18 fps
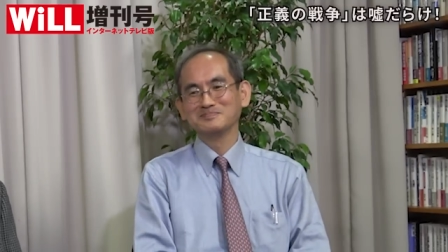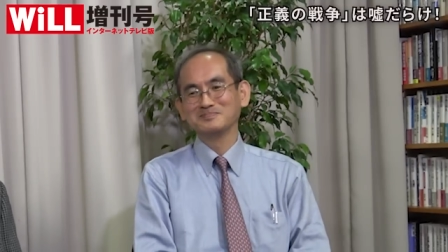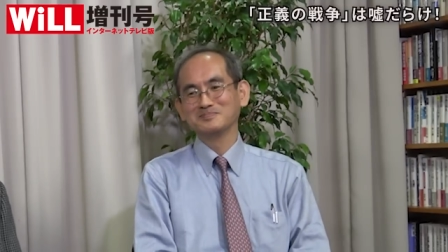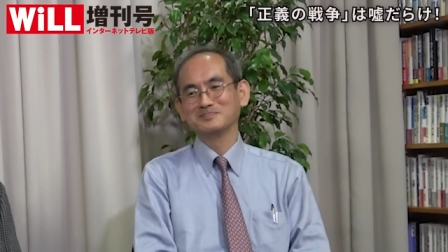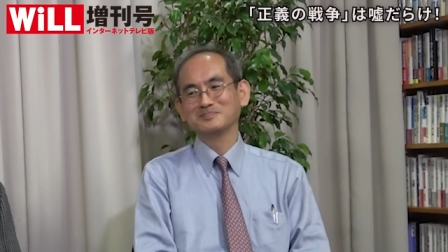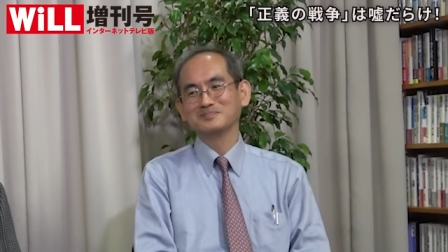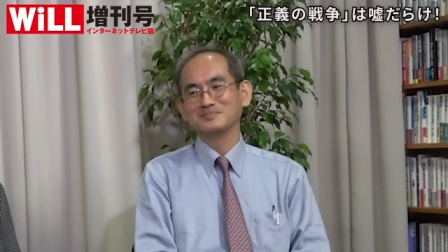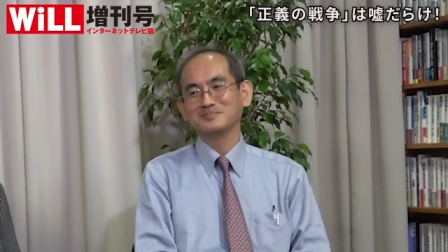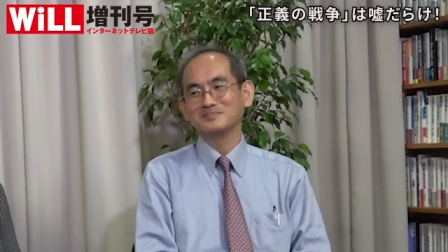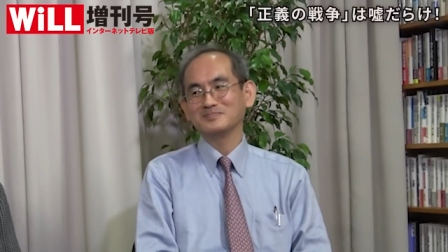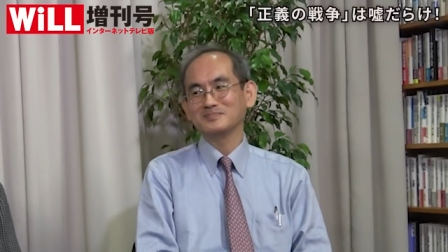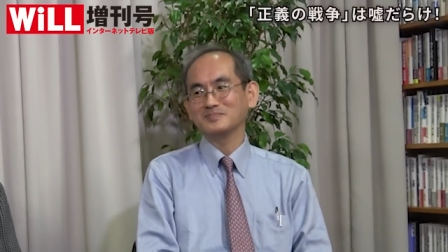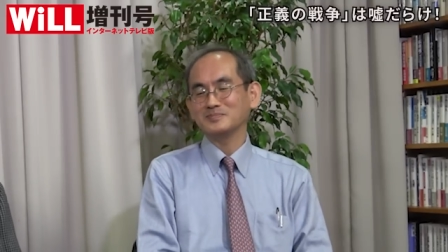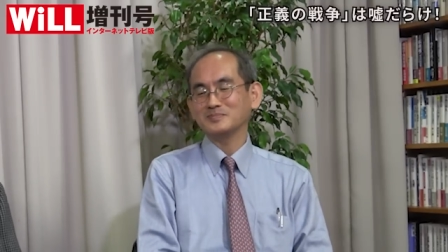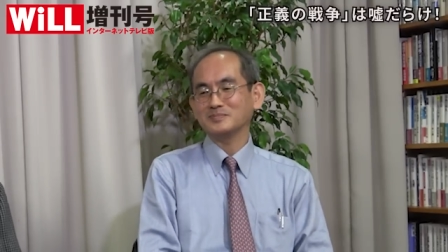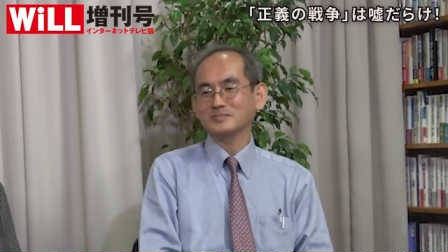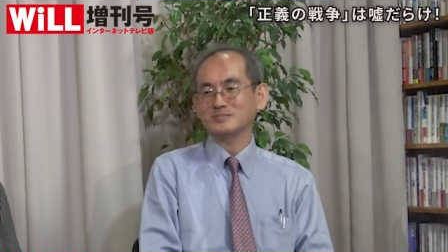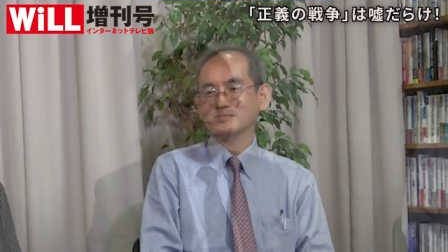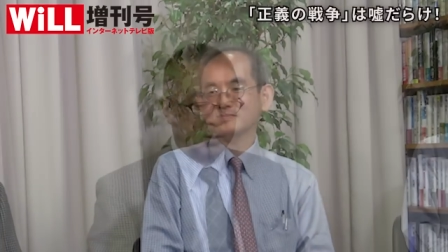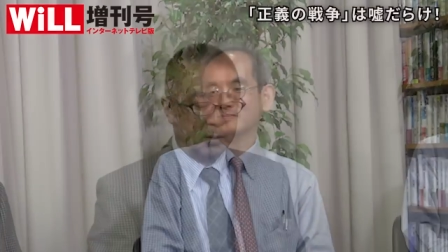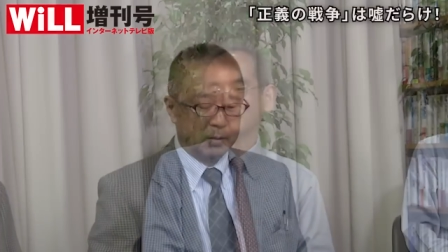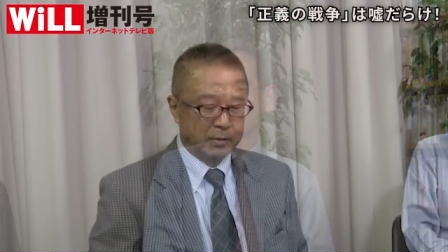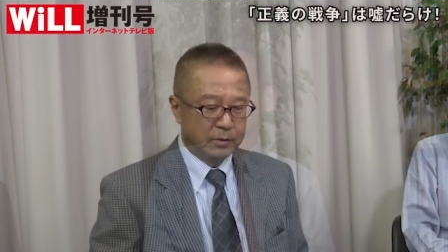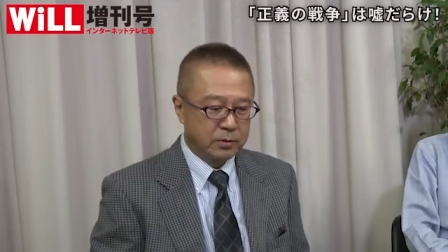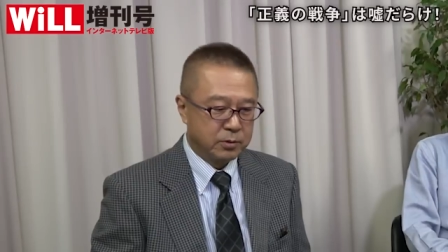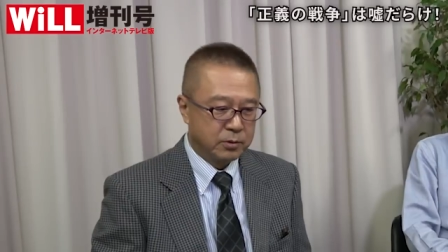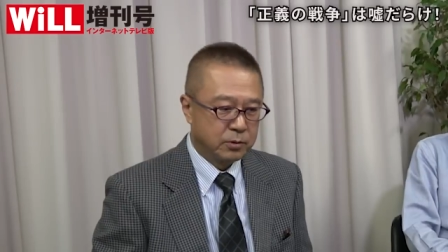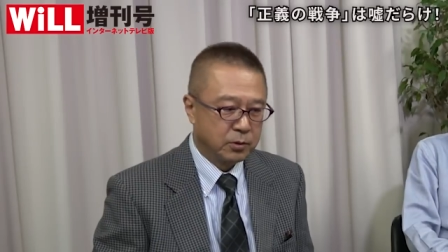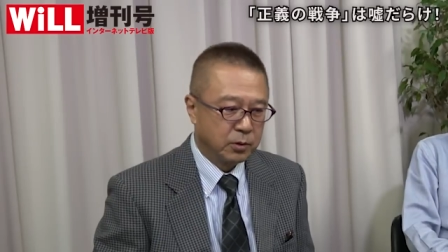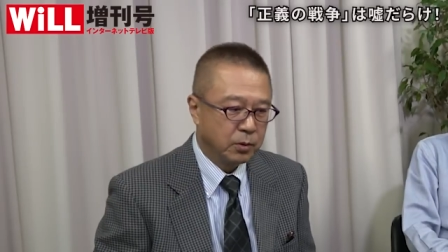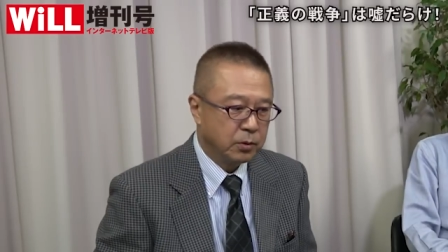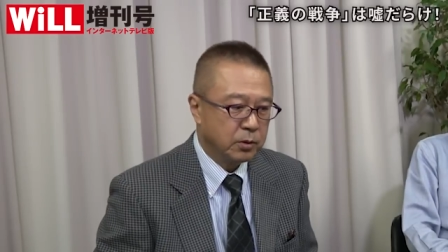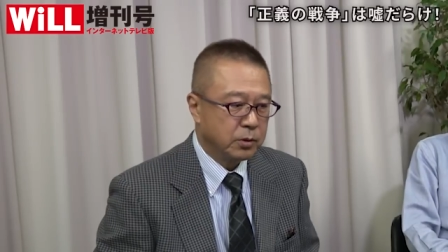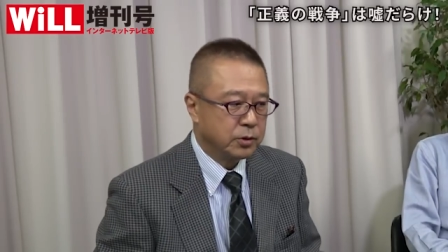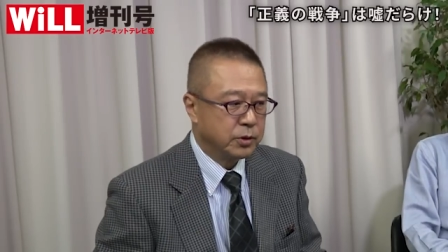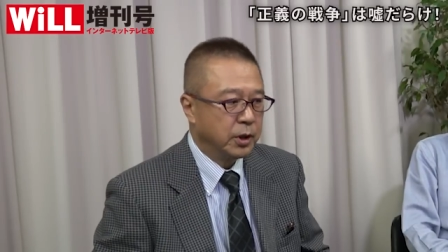南さんいかがでしょうか
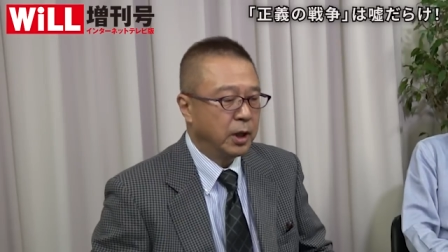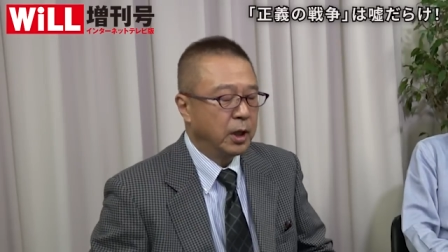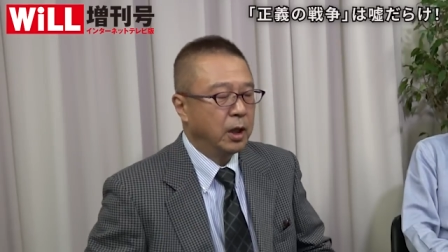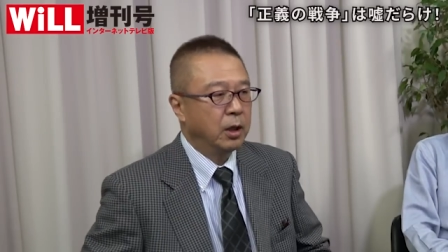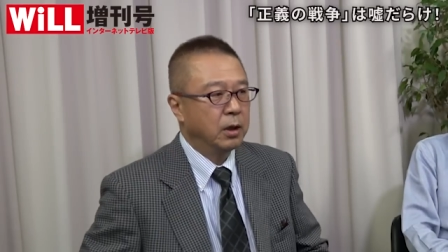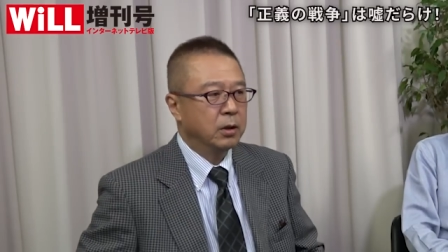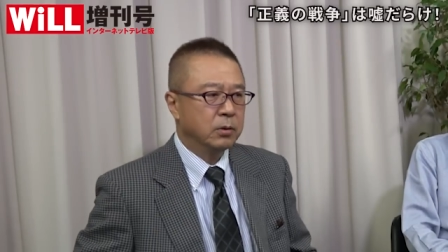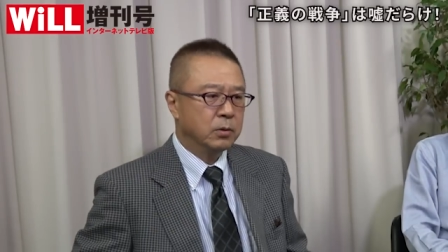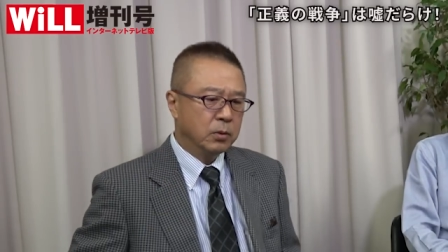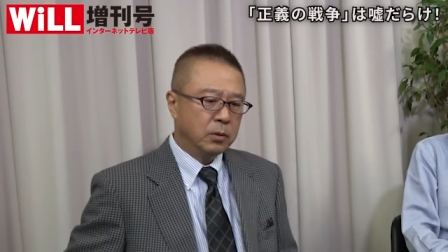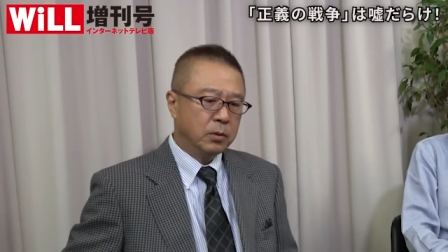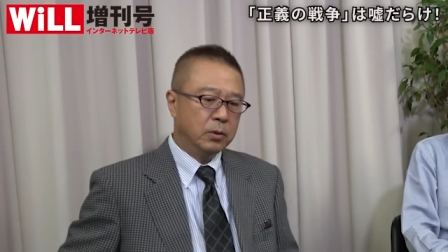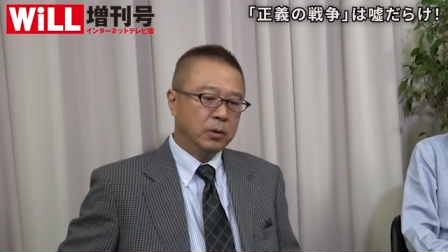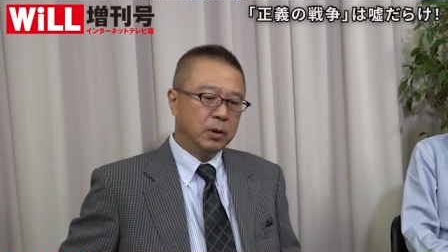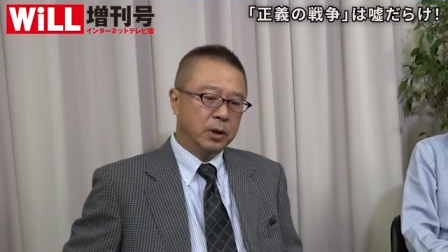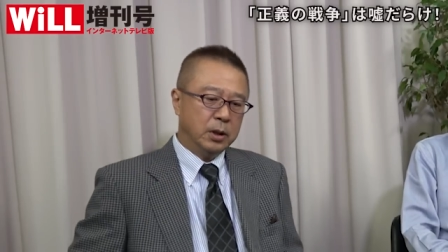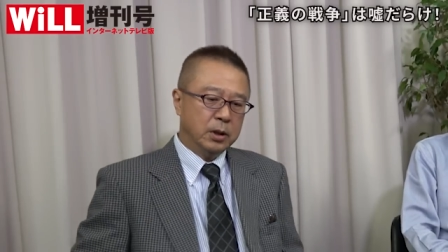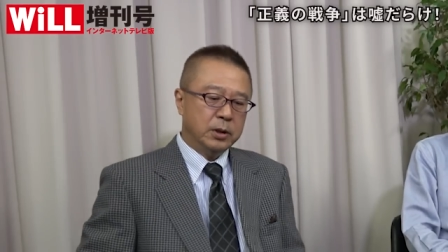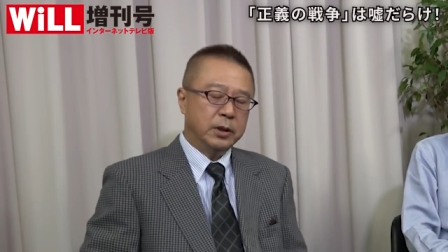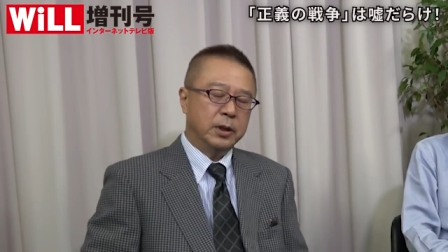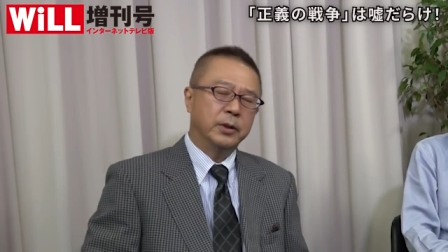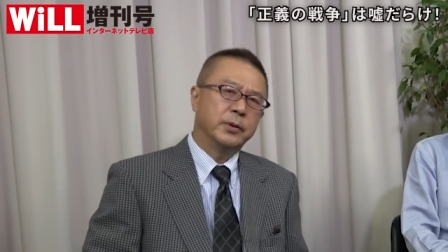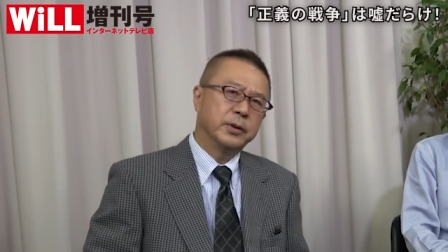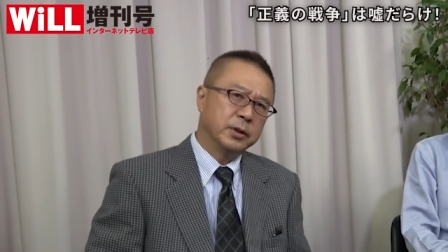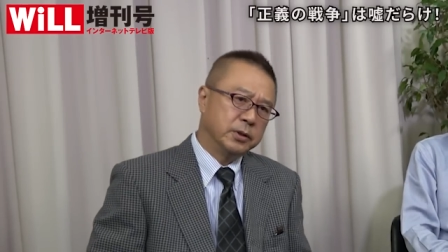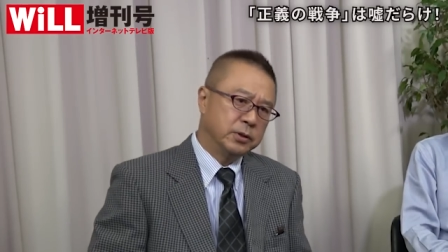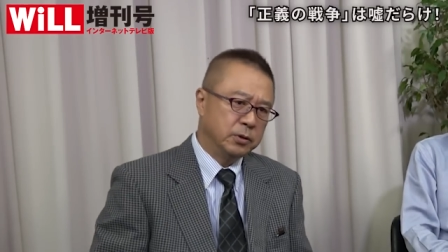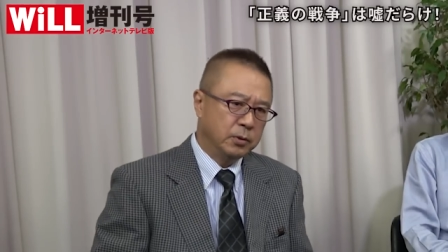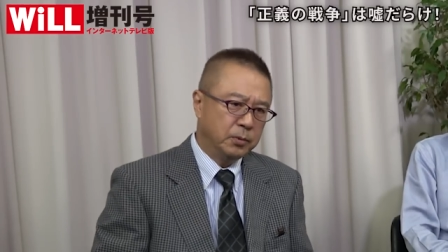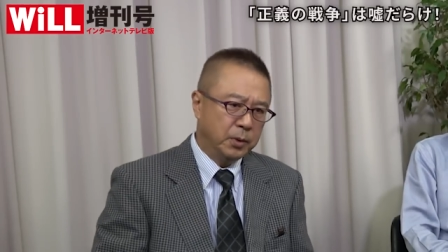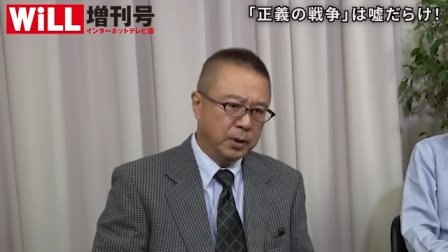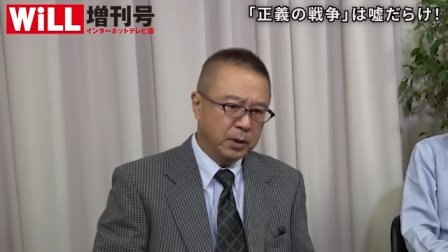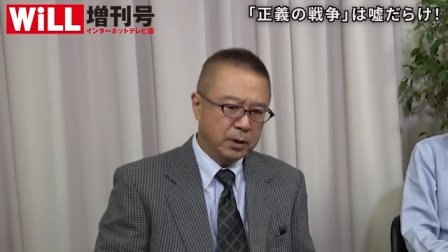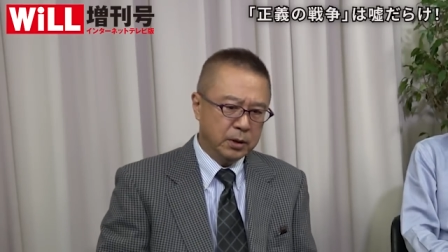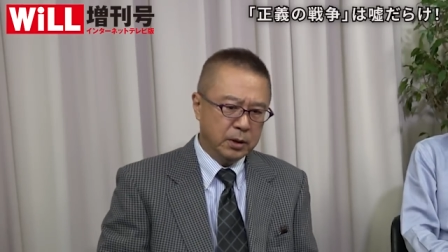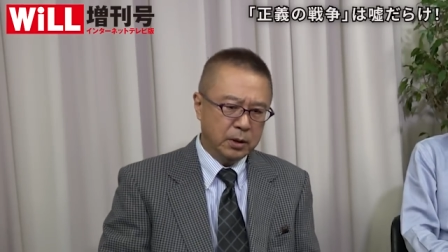そうですねあのやはりね私の
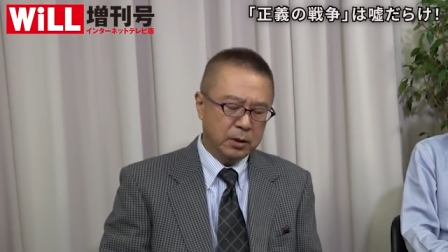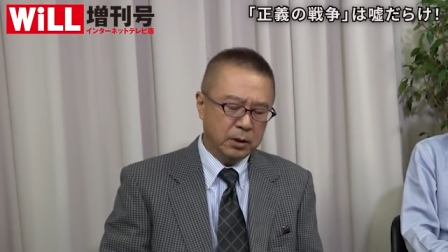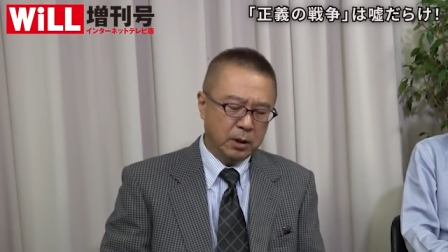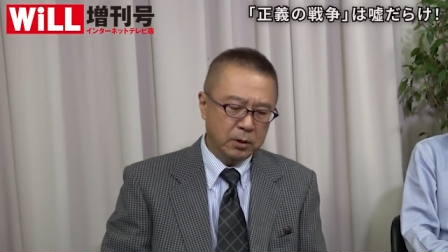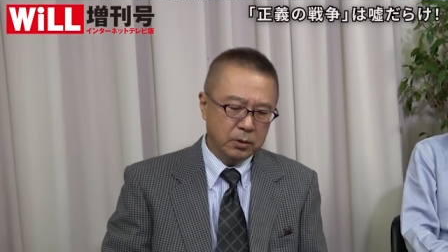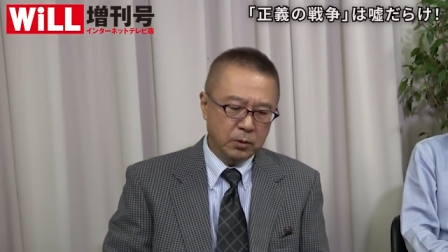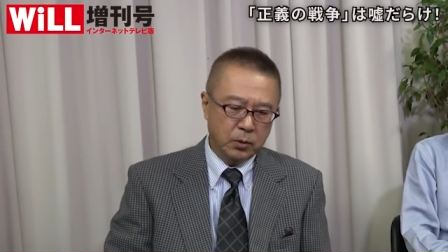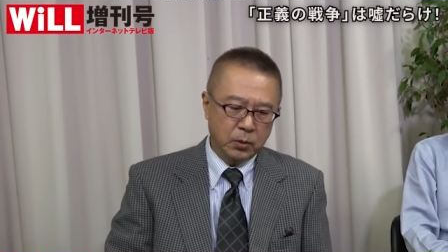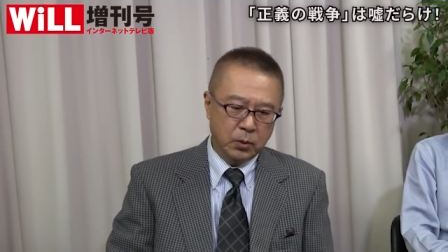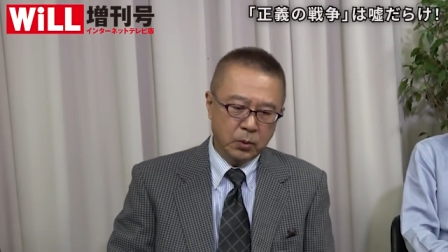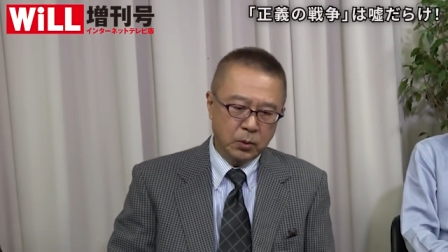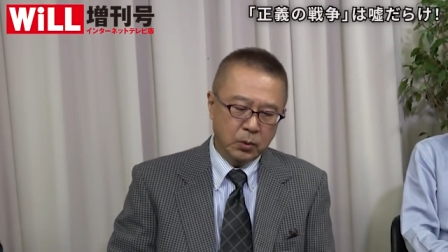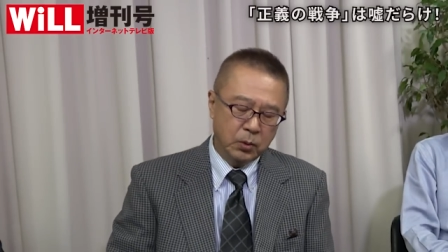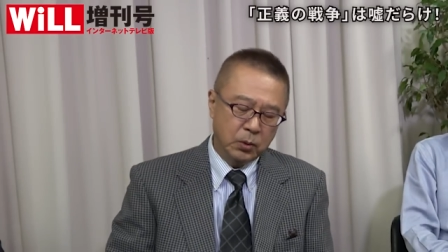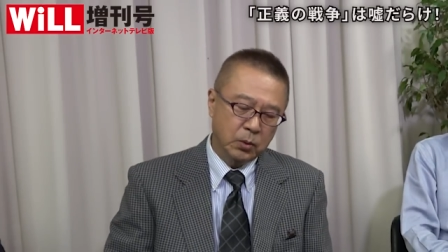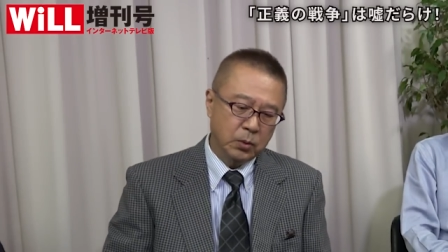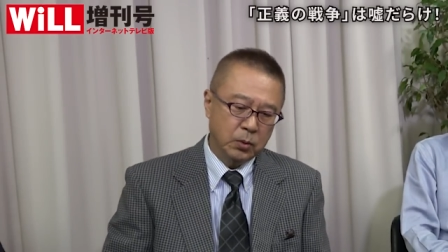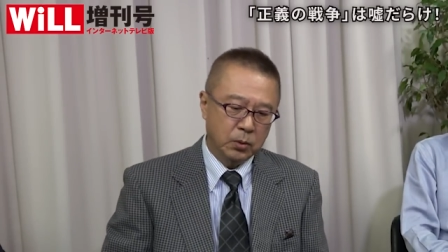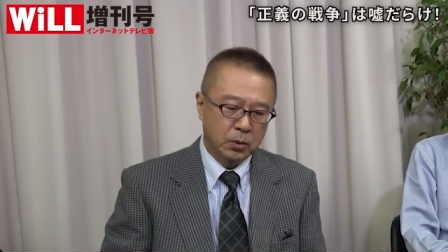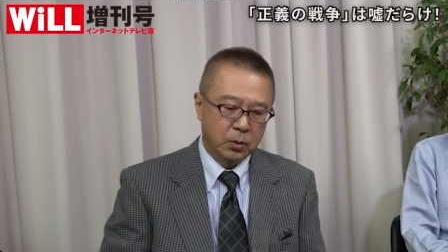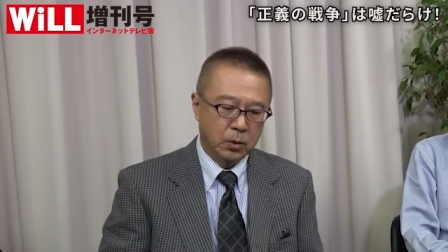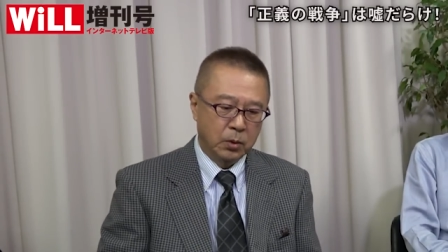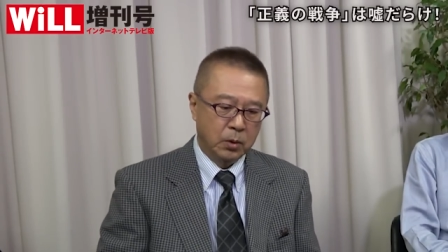場合あの